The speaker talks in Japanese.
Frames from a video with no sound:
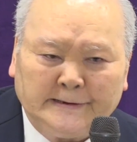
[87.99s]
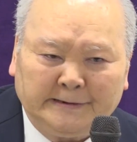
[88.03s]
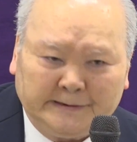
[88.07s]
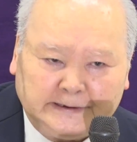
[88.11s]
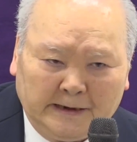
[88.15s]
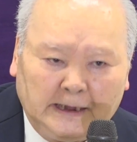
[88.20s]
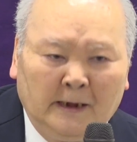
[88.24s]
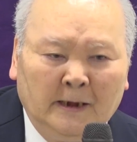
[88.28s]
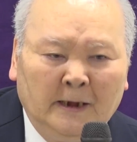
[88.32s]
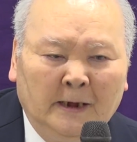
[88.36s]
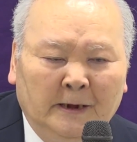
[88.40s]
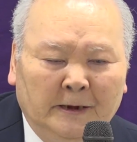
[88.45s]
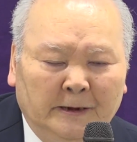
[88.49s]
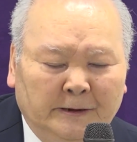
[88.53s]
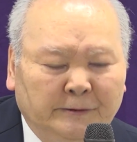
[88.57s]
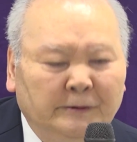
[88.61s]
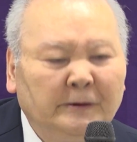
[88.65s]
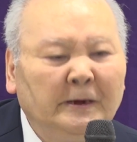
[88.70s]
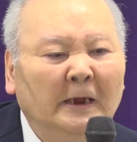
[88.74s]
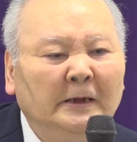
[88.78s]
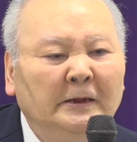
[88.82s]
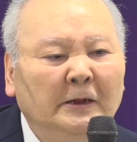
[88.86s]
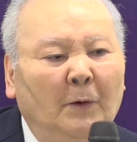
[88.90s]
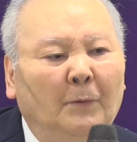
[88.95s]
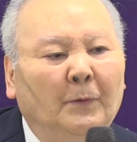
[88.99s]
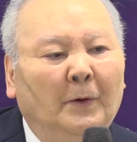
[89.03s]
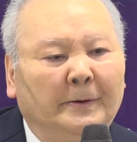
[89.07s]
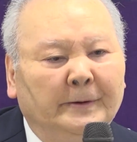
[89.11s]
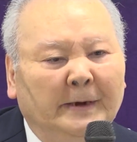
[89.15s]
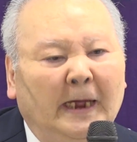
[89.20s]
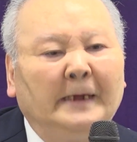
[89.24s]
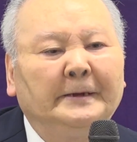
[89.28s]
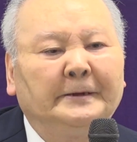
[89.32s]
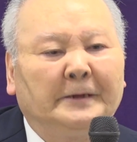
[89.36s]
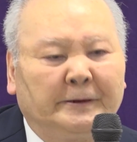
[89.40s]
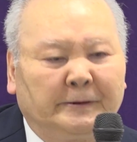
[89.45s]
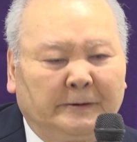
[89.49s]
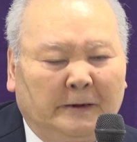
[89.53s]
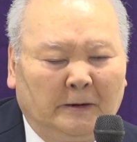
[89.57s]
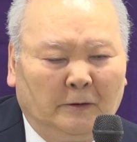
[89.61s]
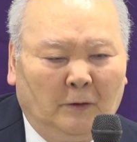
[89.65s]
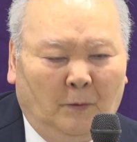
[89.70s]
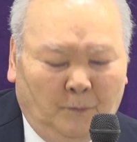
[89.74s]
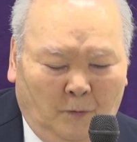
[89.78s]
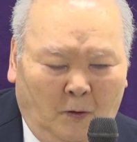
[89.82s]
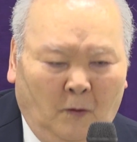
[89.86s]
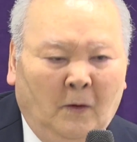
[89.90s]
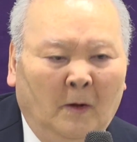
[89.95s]
いし、失礼でもないんですけ
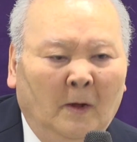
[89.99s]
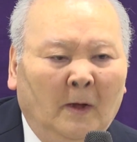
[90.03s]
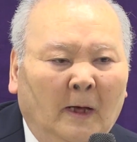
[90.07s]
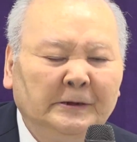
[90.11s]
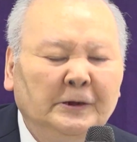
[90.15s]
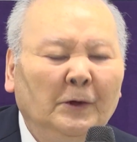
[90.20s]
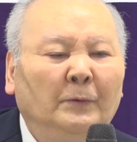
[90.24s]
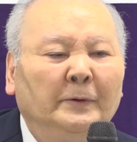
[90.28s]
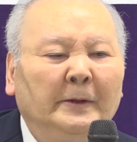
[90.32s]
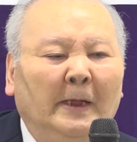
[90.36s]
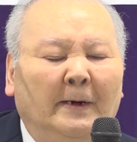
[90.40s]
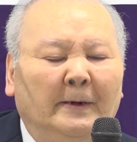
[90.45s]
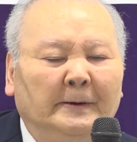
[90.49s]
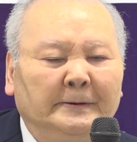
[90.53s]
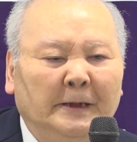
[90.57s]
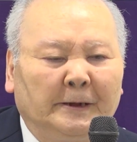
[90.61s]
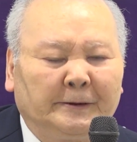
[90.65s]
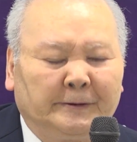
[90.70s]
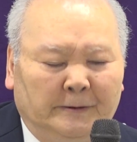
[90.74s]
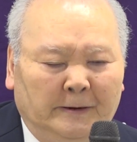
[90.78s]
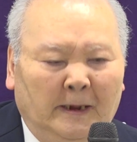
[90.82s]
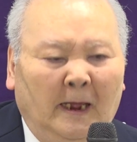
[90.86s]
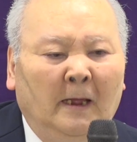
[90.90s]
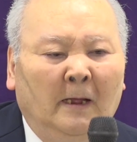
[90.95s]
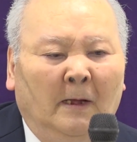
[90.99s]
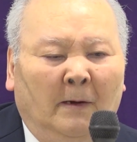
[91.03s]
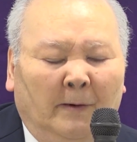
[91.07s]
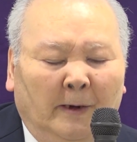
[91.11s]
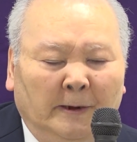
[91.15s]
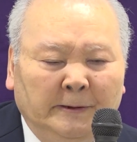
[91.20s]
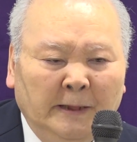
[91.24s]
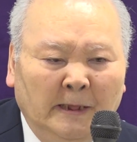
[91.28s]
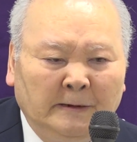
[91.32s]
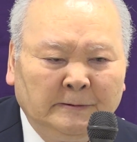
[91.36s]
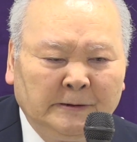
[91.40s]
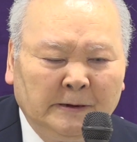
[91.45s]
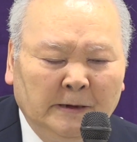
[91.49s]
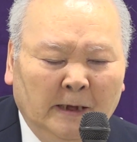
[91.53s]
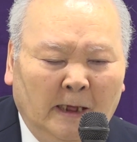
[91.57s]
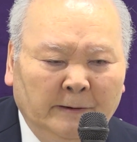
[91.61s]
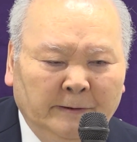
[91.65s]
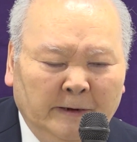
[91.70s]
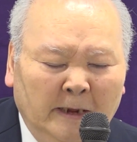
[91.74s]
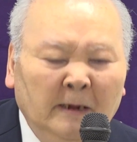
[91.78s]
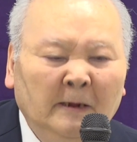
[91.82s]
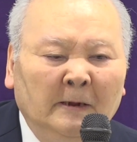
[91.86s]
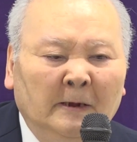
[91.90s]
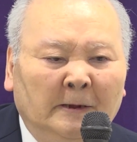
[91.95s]
ども、美容団はですね、私が
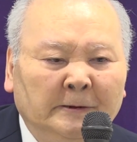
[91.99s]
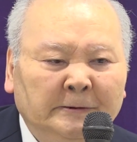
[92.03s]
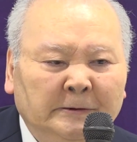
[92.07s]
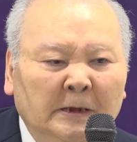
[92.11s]
ね、